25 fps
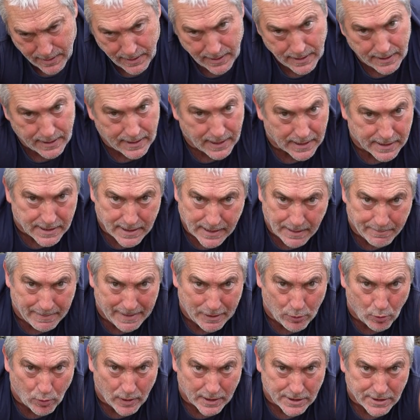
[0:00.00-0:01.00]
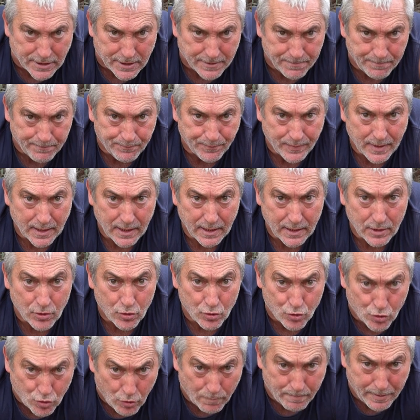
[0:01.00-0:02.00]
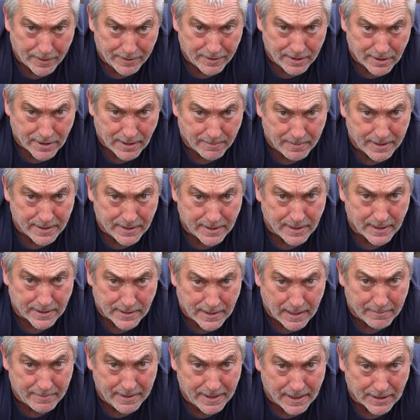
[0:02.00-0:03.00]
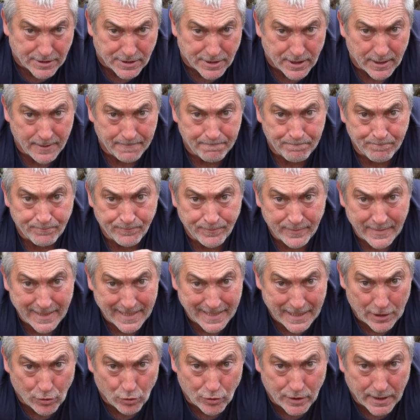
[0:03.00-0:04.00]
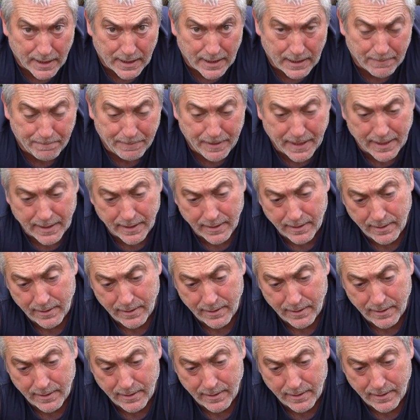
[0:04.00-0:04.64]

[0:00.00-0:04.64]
Las lamélulas son precisamente las láminas que no llegan al pie.